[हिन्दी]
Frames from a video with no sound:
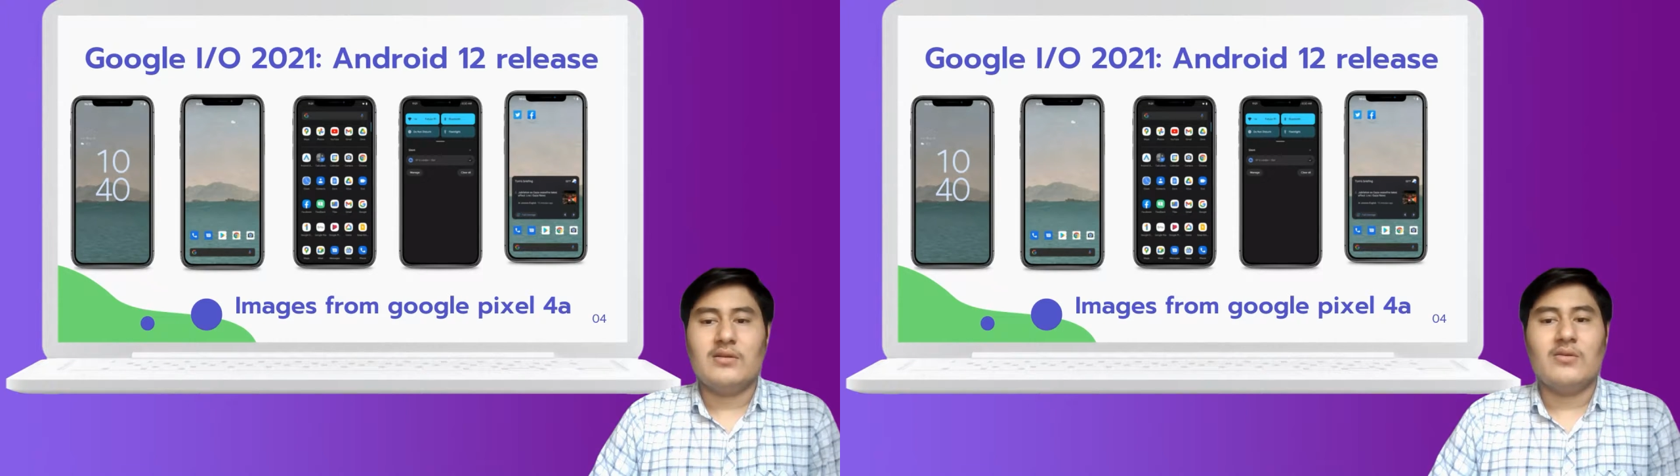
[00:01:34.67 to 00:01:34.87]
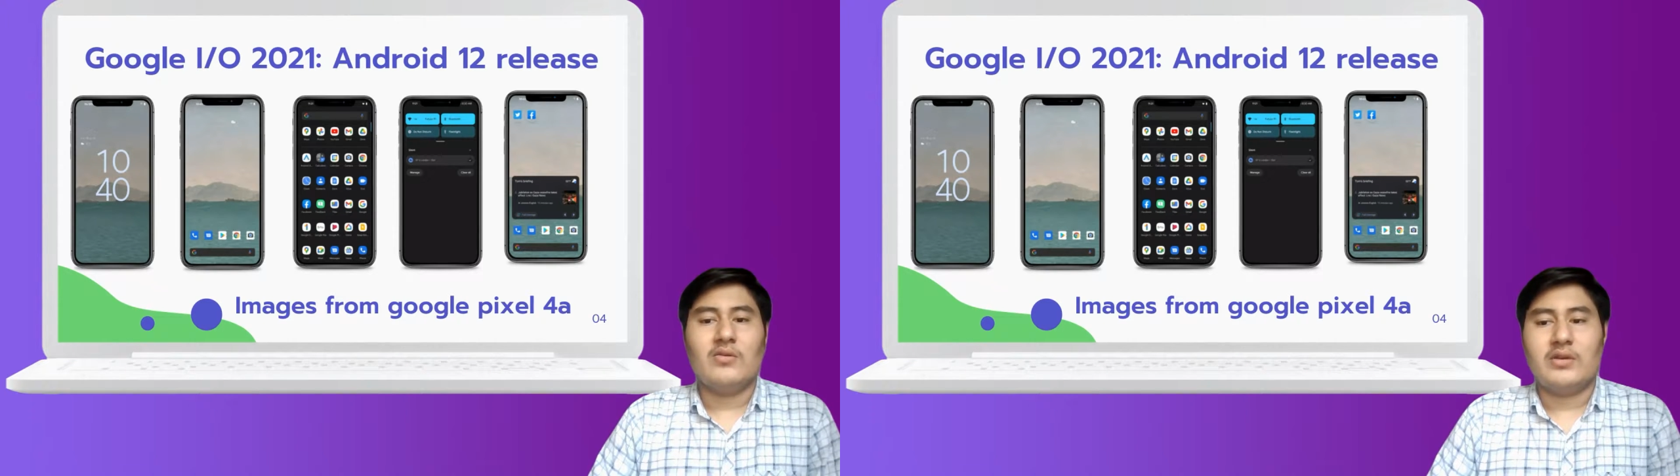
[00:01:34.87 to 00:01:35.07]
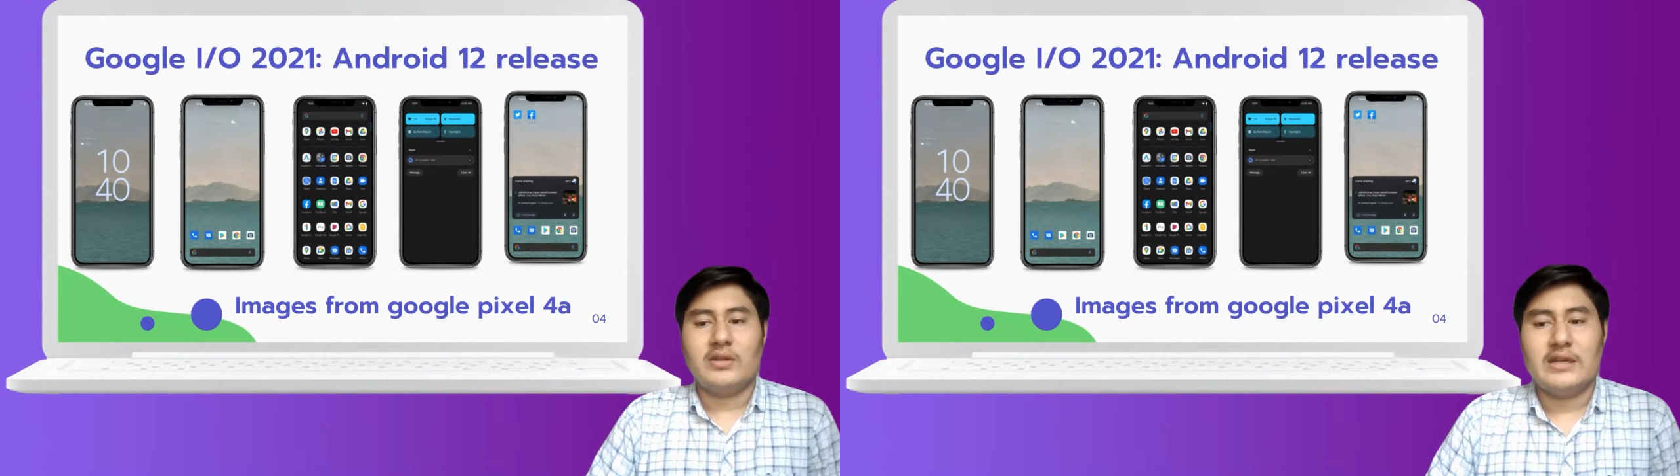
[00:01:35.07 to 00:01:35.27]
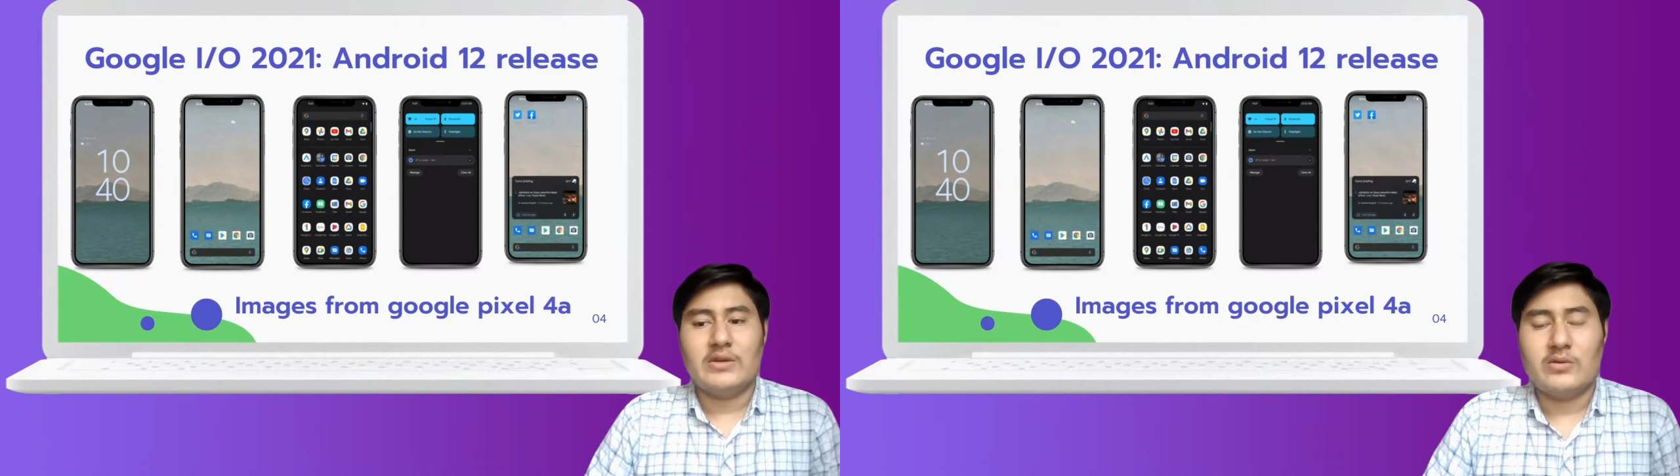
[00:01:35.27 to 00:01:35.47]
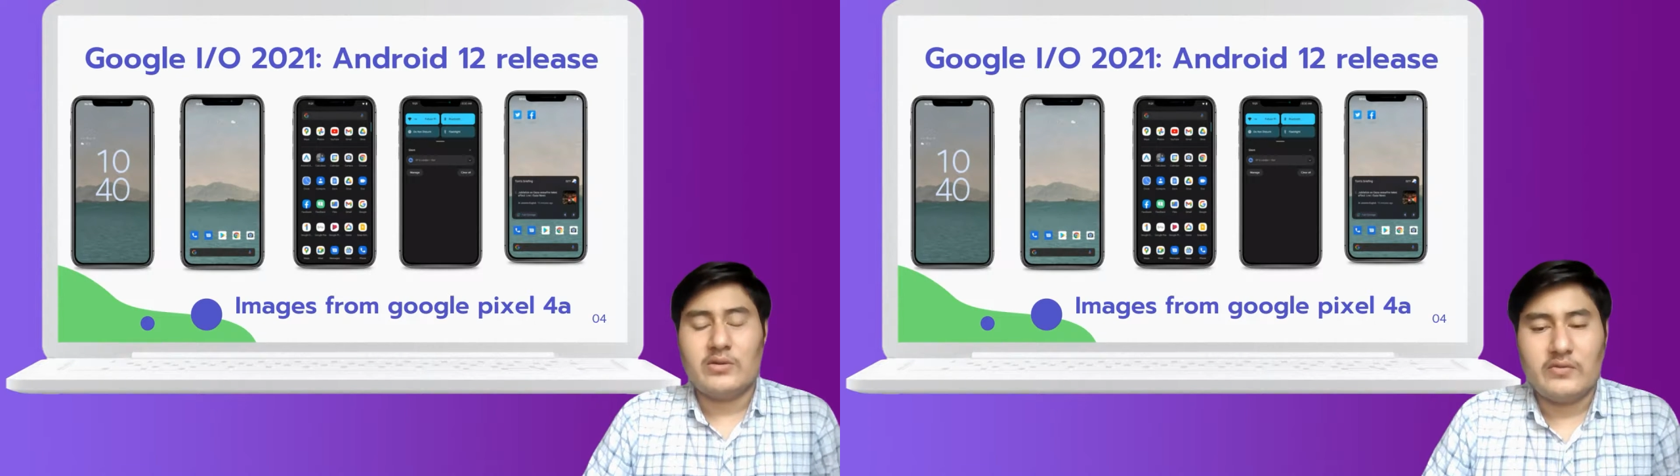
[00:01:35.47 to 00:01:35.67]
और ये
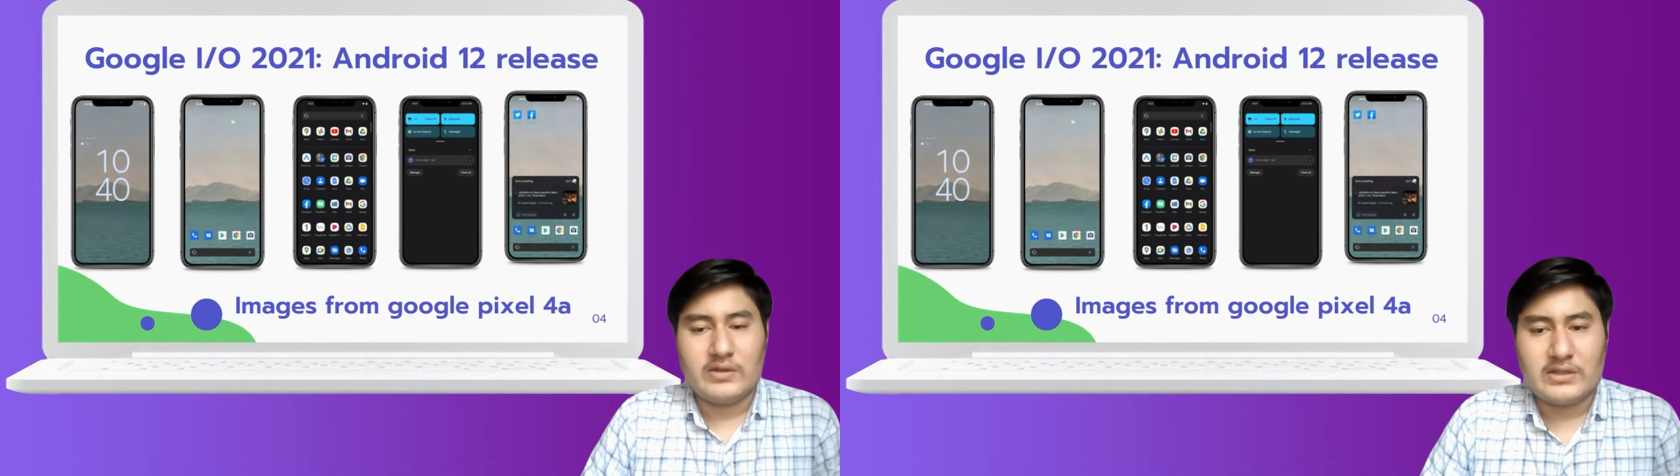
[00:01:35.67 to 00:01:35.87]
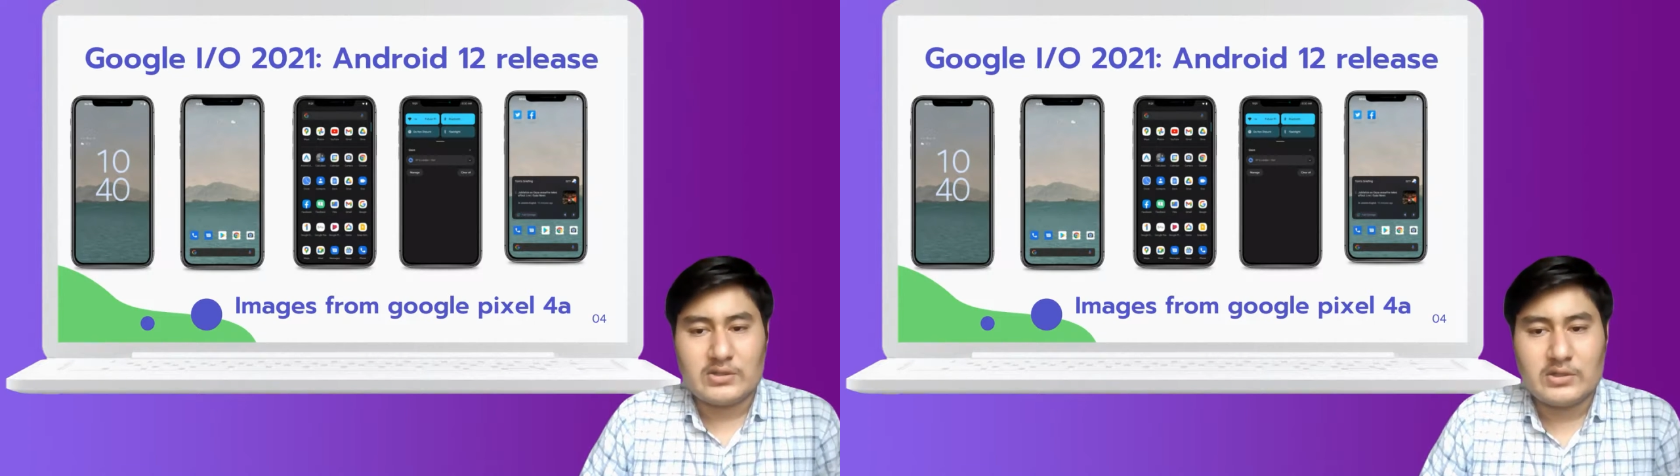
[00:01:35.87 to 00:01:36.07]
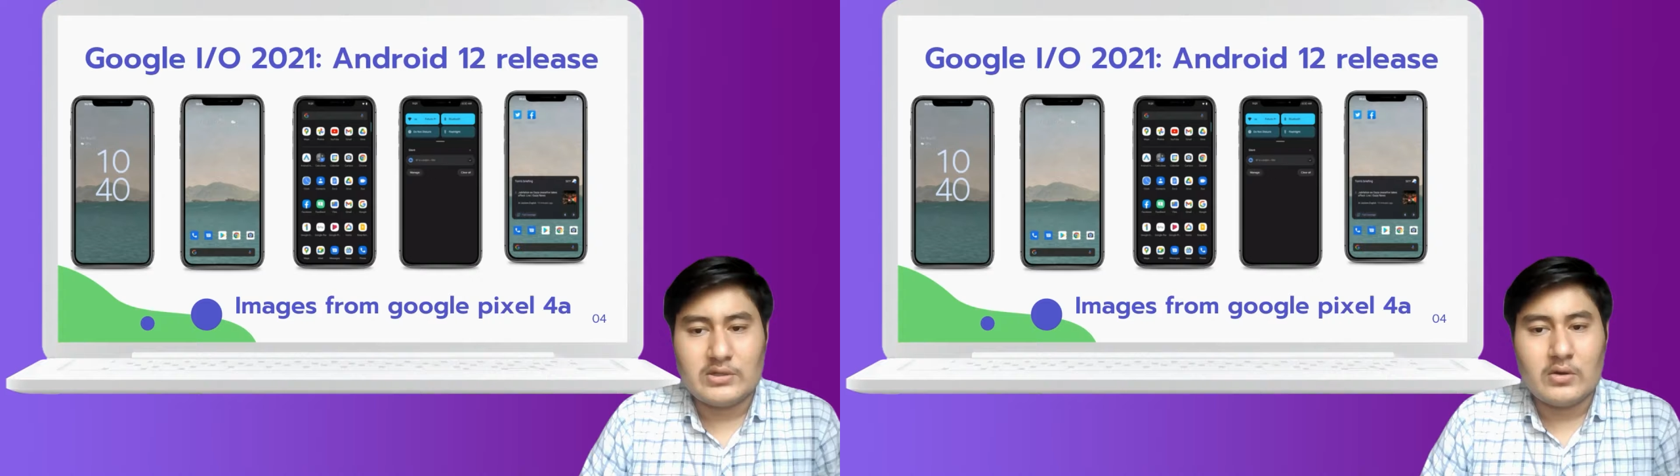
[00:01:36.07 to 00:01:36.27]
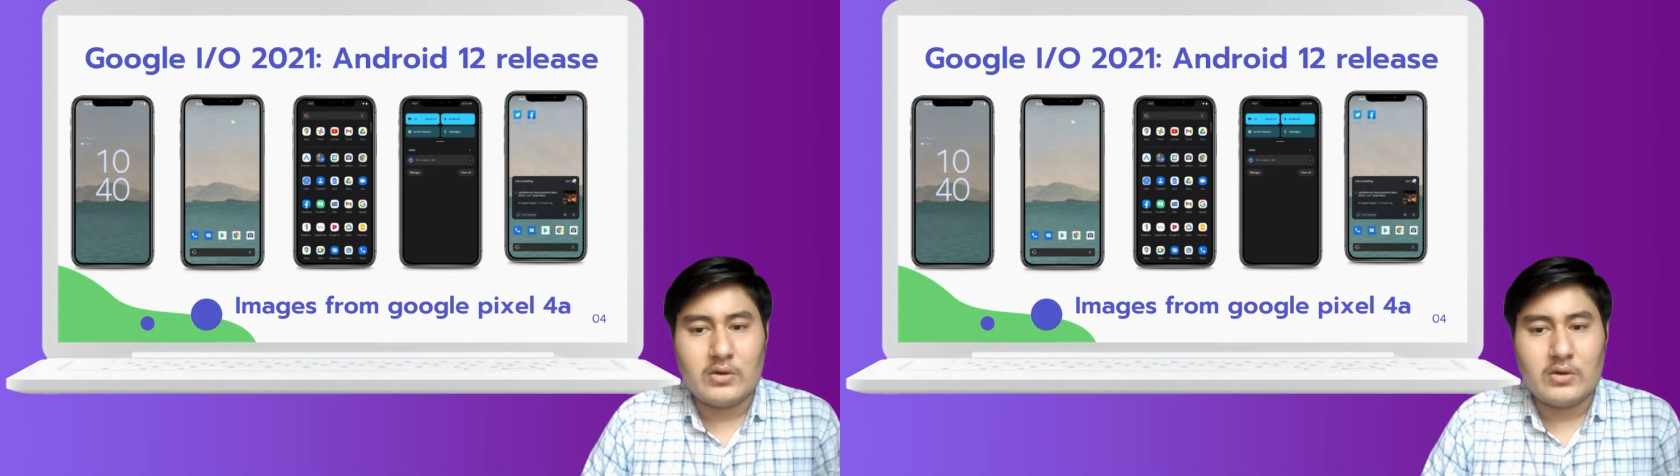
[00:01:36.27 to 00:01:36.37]
नोटिफिकेशन